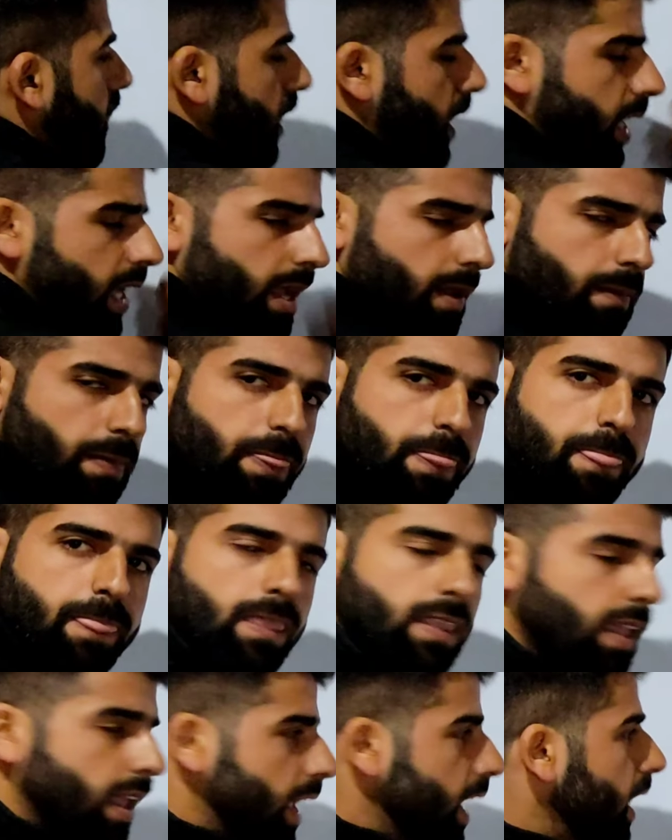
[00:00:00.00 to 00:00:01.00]
ठीक है
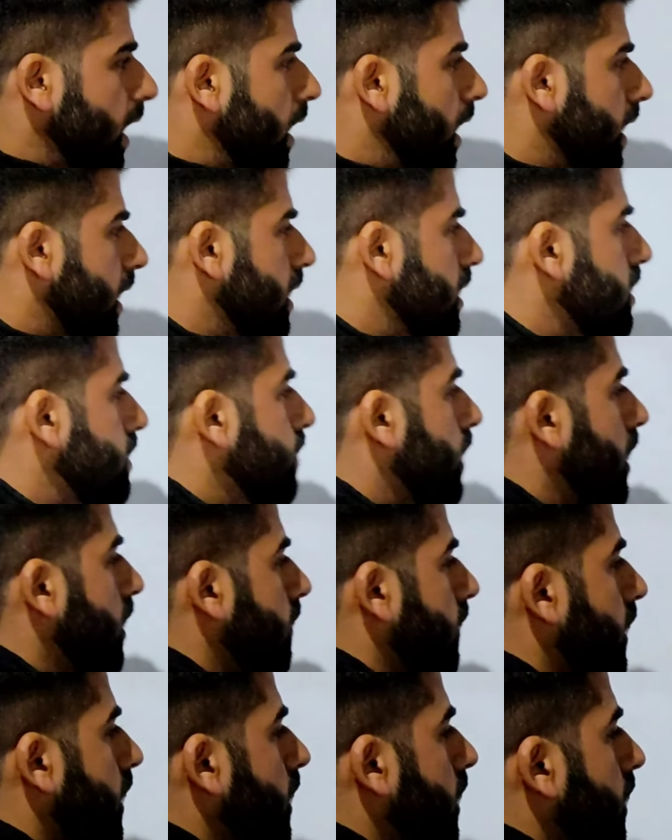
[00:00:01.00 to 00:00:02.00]
एक ऑर्गेनिज्म है
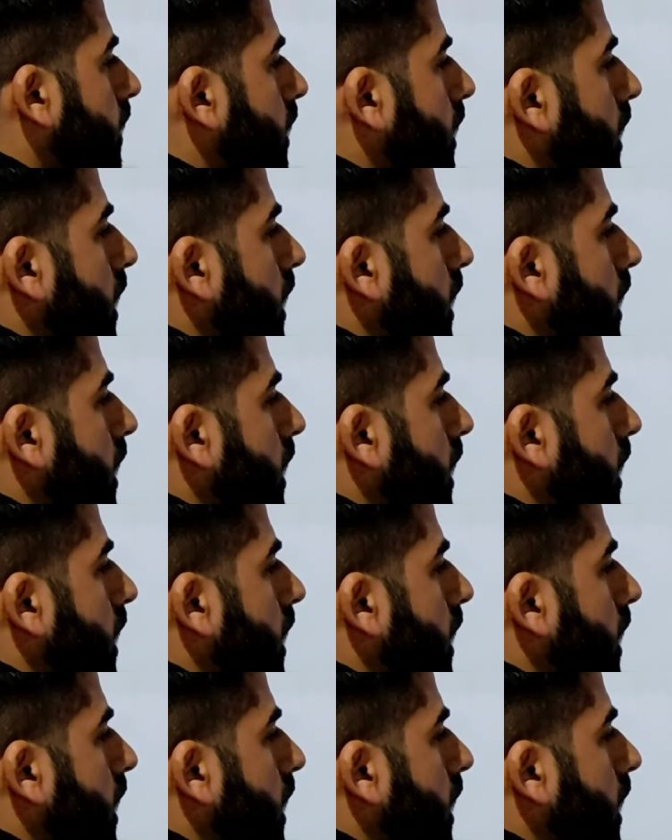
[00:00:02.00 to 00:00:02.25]
लिविंग